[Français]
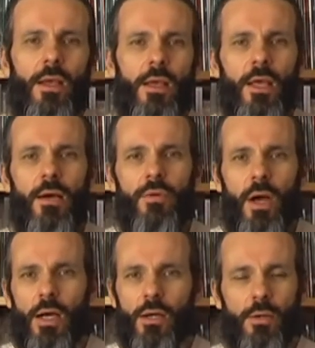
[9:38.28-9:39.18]
et
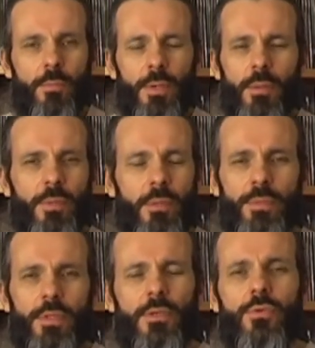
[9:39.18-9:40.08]
avoir plein plein
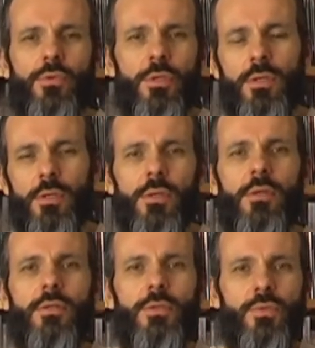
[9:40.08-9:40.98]
plein
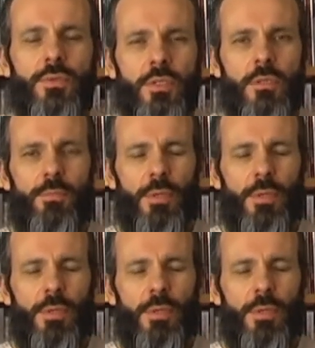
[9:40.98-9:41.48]
d'autres outils,